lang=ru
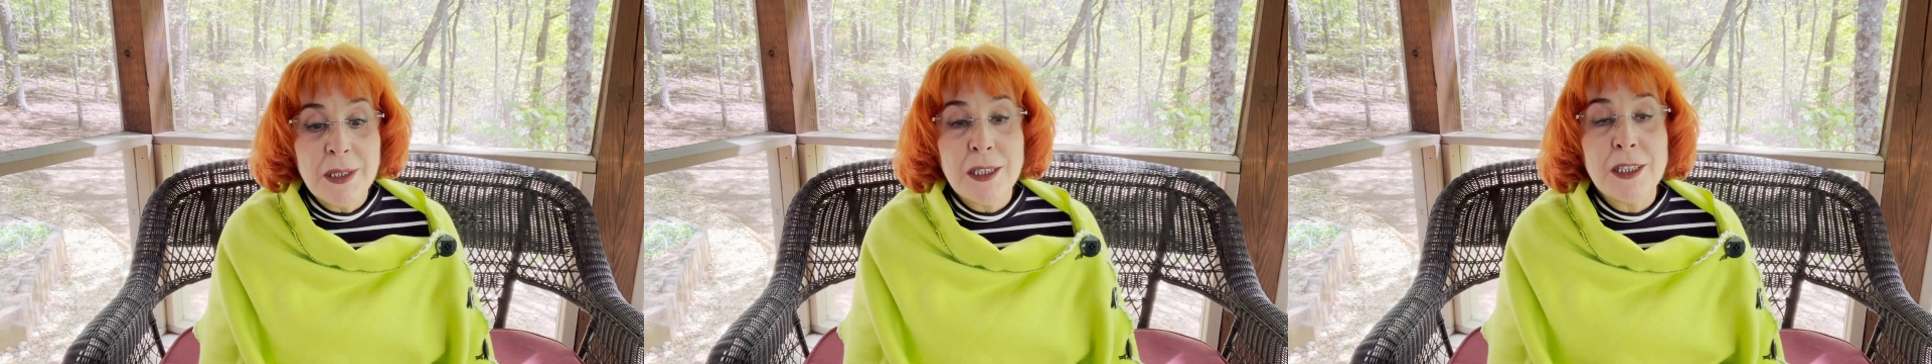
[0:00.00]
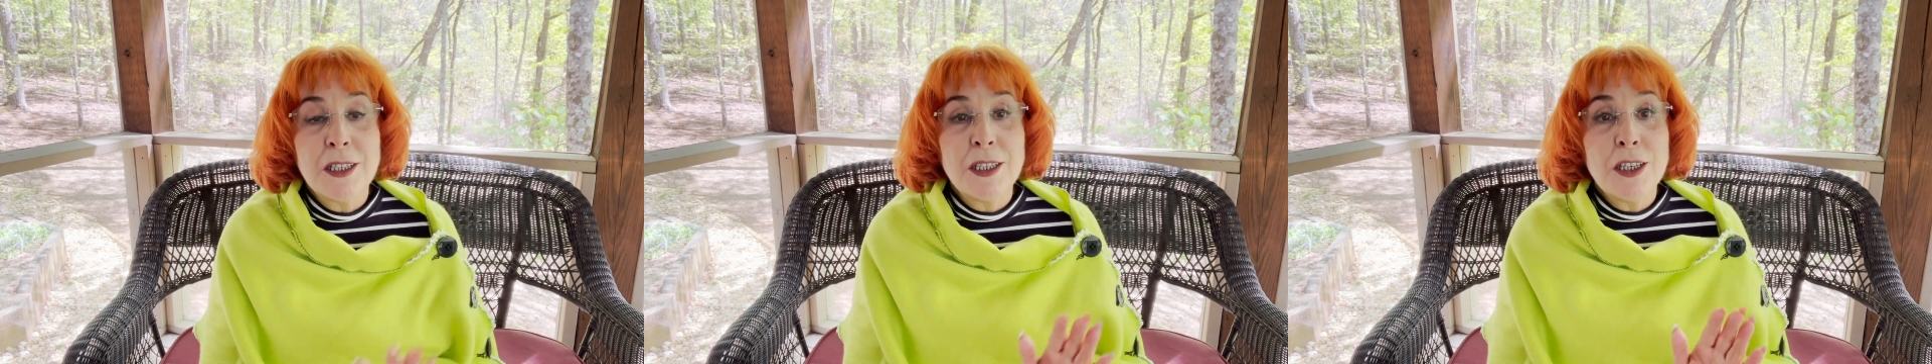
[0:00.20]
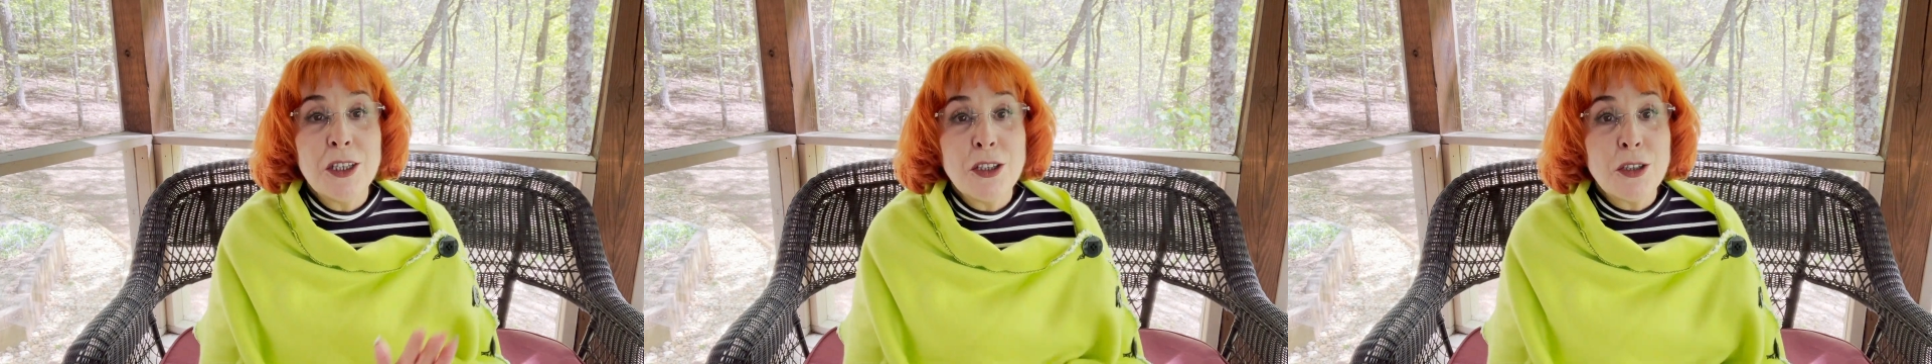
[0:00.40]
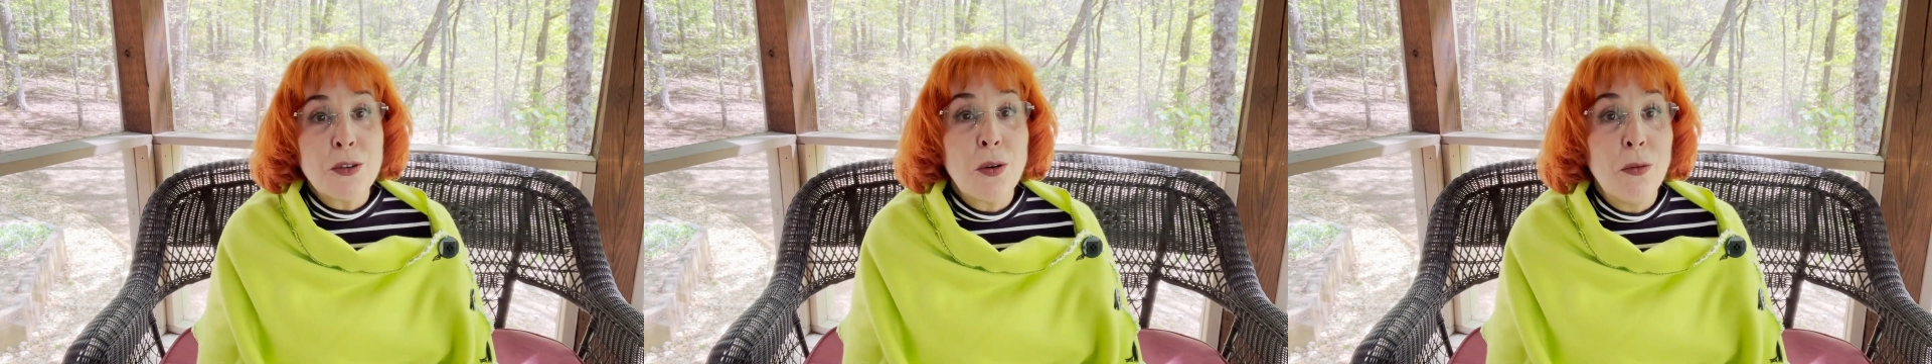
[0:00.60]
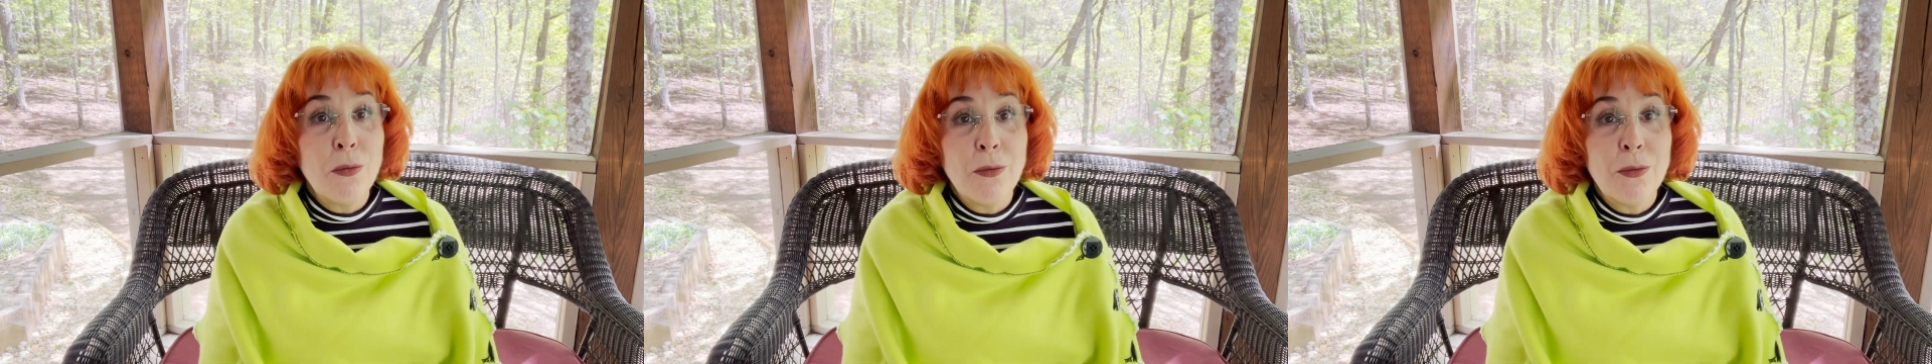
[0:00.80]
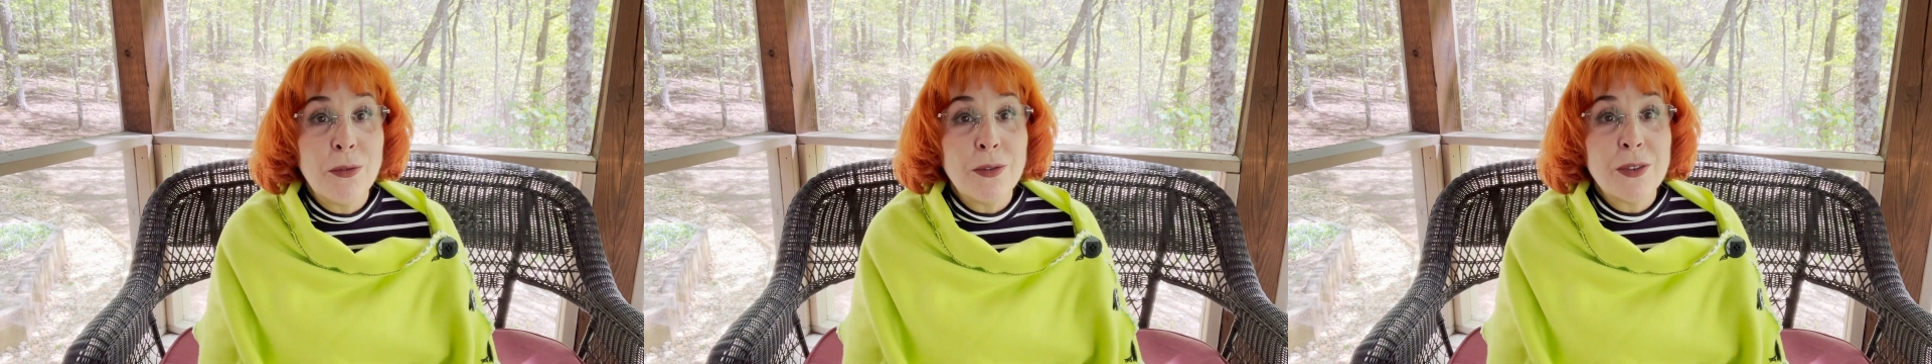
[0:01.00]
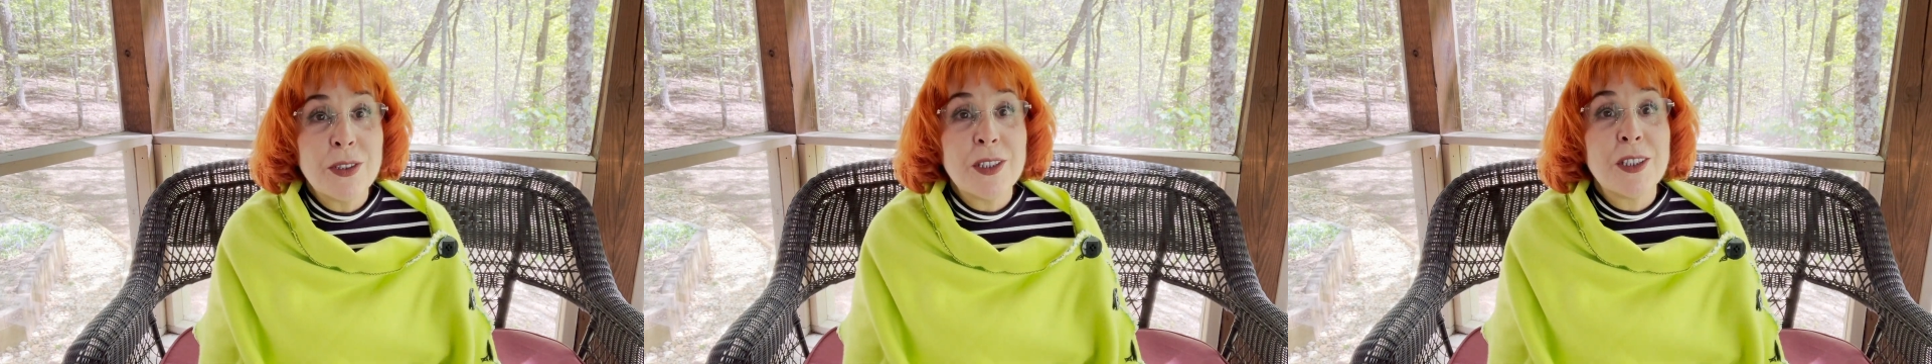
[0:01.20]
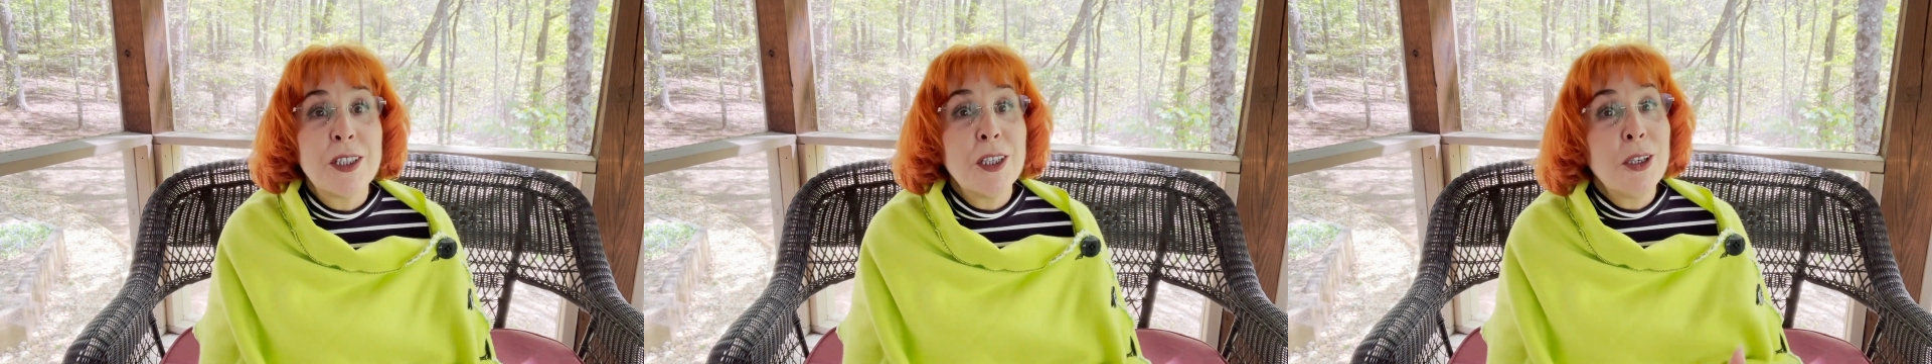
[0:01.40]
стишков,
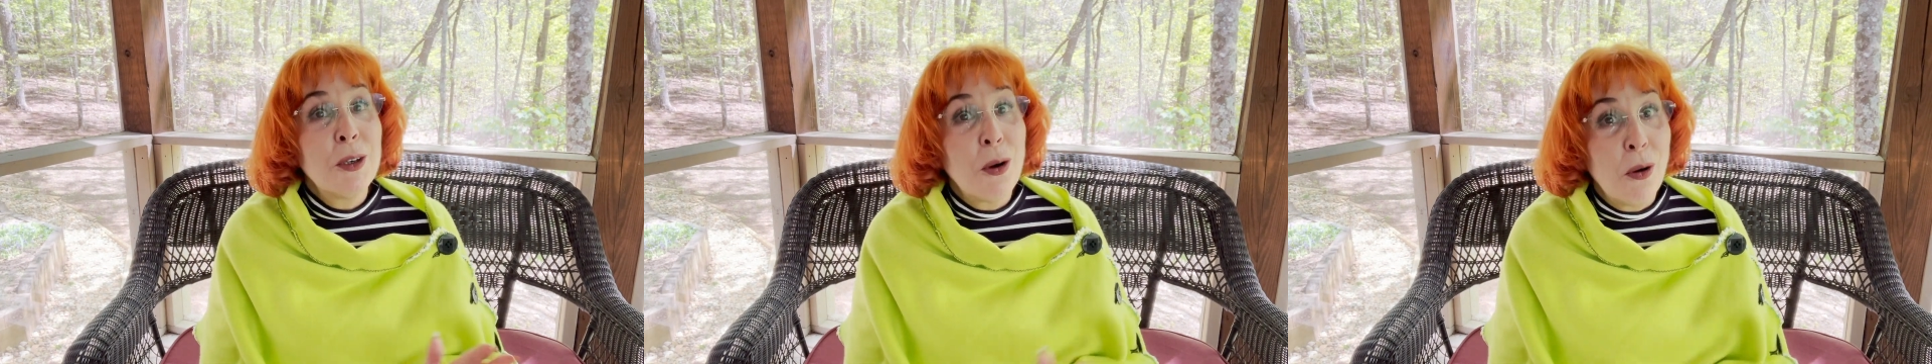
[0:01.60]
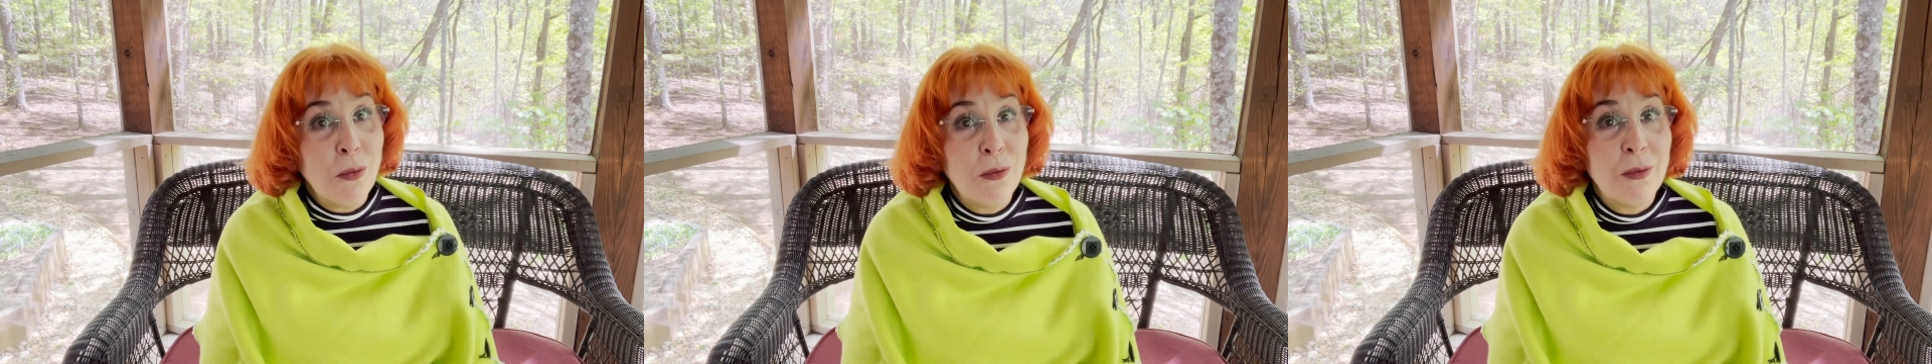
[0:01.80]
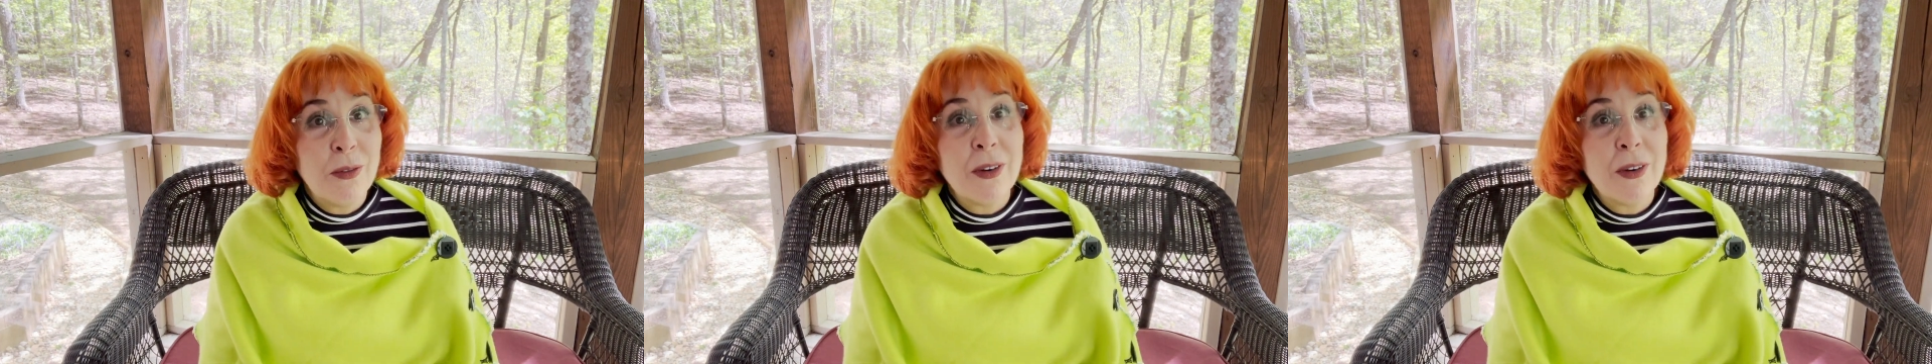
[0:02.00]
стихов,